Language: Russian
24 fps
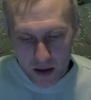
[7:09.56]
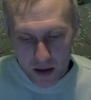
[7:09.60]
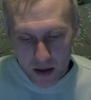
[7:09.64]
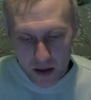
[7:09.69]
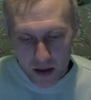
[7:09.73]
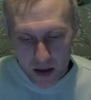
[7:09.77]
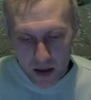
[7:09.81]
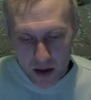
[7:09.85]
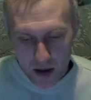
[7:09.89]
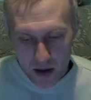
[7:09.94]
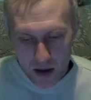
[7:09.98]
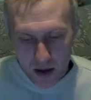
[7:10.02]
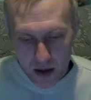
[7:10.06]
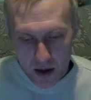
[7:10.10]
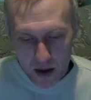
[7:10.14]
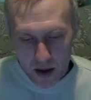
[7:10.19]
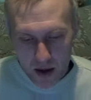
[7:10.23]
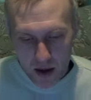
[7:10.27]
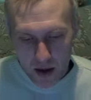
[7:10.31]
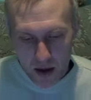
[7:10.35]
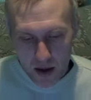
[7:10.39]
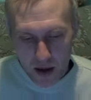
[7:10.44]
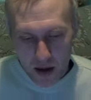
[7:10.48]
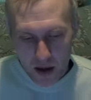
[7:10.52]
Также
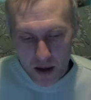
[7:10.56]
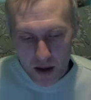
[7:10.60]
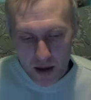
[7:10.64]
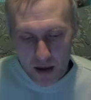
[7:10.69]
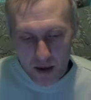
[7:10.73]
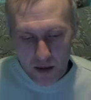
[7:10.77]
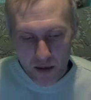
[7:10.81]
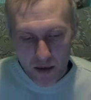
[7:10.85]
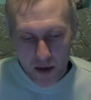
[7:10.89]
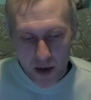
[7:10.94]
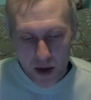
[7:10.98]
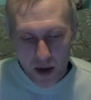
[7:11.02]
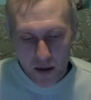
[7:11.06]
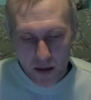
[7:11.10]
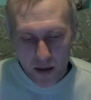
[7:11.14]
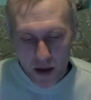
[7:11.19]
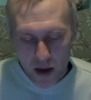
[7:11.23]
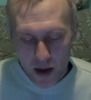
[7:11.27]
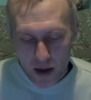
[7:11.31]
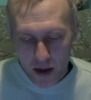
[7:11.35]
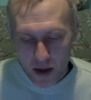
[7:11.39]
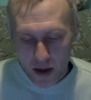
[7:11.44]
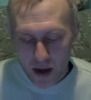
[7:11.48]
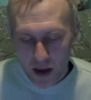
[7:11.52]
и в
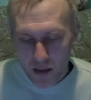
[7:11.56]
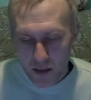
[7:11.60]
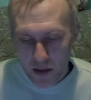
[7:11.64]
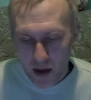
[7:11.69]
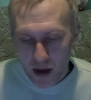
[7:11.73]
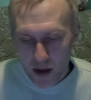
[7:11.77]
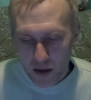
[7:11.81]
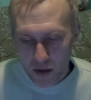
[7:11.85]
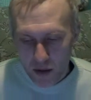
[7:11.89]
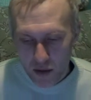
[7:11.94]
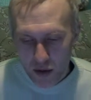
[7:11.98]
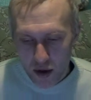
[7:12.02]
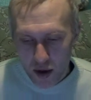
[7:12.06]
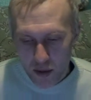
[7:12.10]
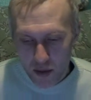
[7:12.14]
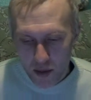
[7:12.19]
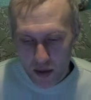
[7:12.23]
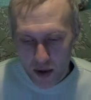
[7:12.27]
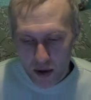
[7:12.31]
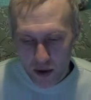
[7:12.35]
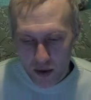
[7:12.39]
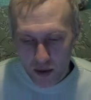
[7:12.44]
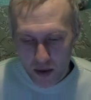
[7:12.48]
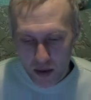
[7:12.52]
деревянных домах тоже
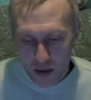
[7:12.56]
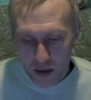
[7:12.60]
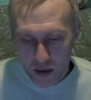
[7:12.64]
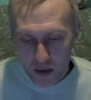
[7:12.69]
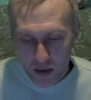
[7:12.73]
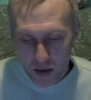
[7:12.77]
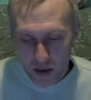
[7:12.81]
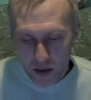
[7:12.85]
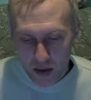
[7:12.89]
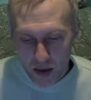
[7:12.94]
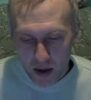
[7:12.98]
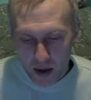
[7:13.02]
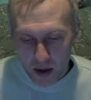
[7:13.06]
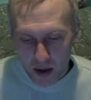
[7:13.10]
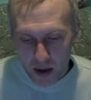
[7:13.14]
присутствует